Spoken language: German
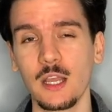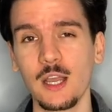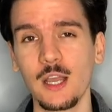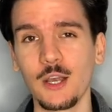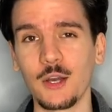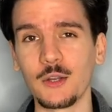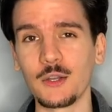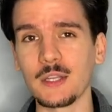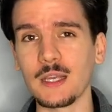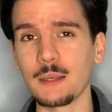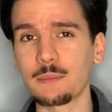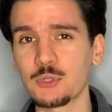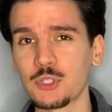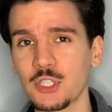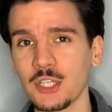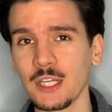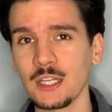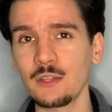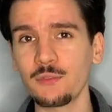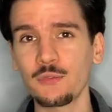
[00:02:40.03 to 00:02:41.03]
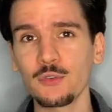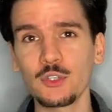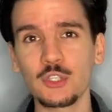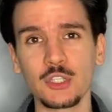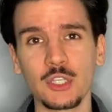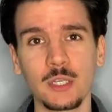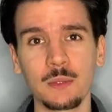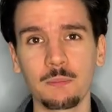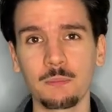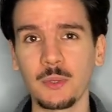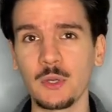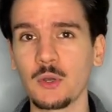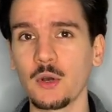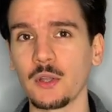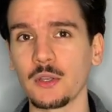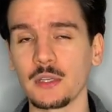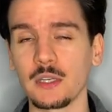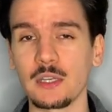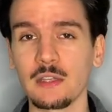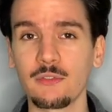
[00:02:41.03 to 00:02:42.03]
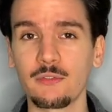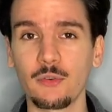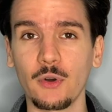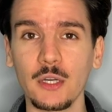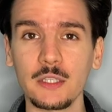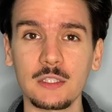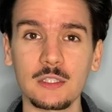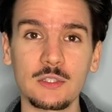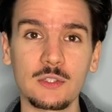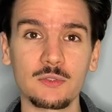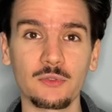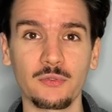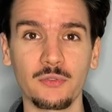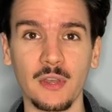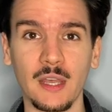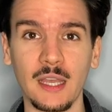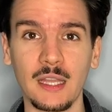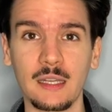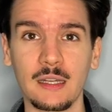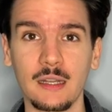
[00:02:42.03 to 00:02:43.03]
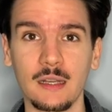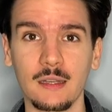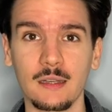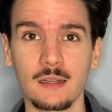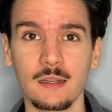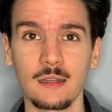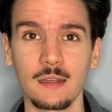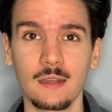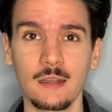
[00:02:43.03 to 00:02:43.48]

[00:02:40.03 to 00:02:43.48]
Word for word: Und ich habe Schritt für Schritt begonnen, die Worte zu verändern.